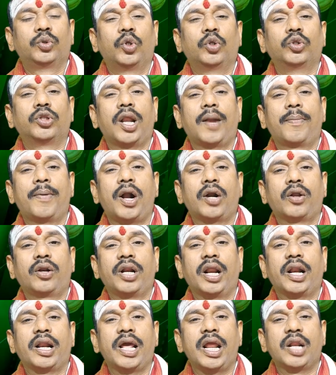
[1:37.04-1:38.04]
తొందరపాటు
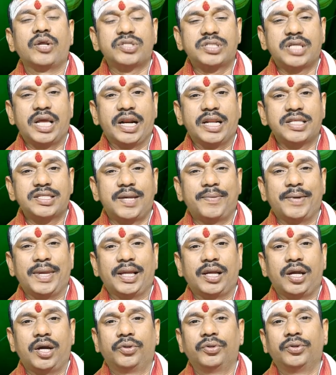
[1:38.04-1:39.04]
నిర్ణయాలకు సరైన
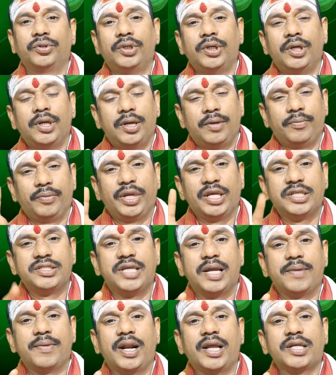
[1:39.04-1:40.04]
సమయం కాదు మీ
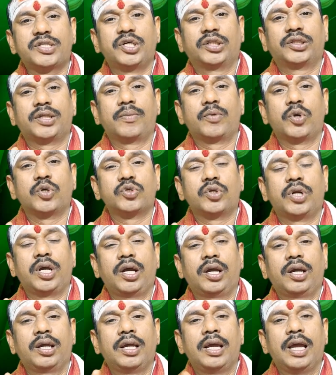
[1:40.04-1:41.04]
జన్మ నక్షత్రం రోజున
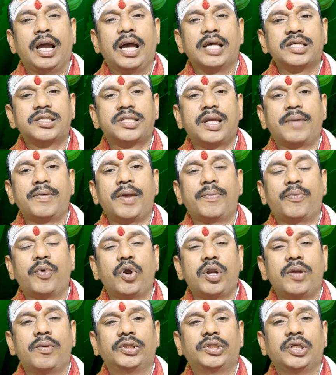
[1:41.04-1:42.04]
అష్టమి
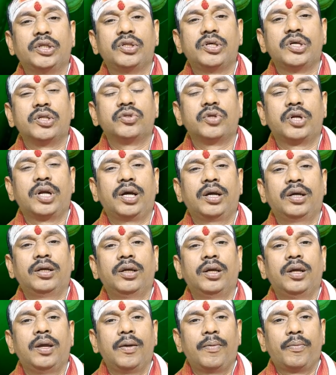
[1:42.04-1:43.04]
పూర్ణిమ తిథి ఎందున
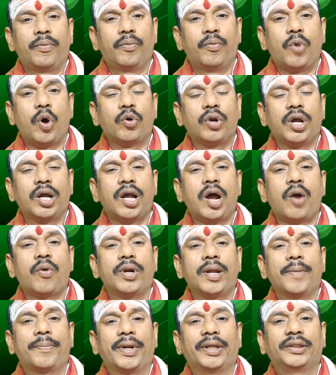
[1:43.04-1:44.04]
మౌనంగా
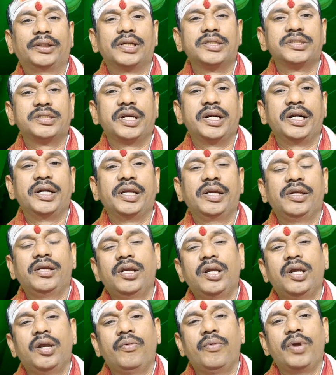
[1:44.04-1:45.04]
ఉండే ప్రయత్నం చేయండి
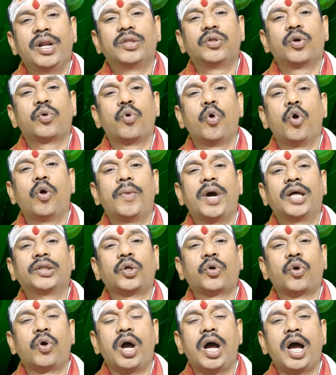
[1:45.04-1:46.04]
వీళ్ళతో
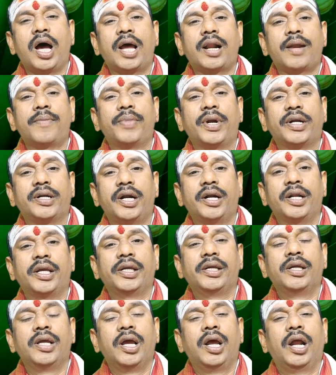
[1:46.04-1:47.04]
గోమాతకు ఆహారం
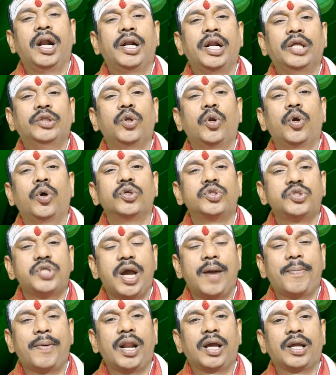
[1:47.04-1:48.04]
పెట్టండి నదిలో
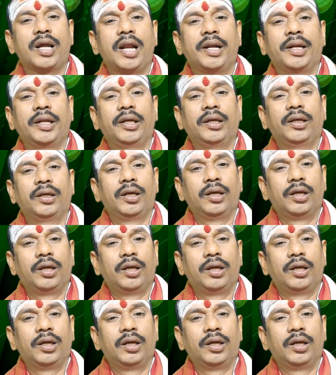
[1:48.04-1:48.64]
చేపలకు కానీ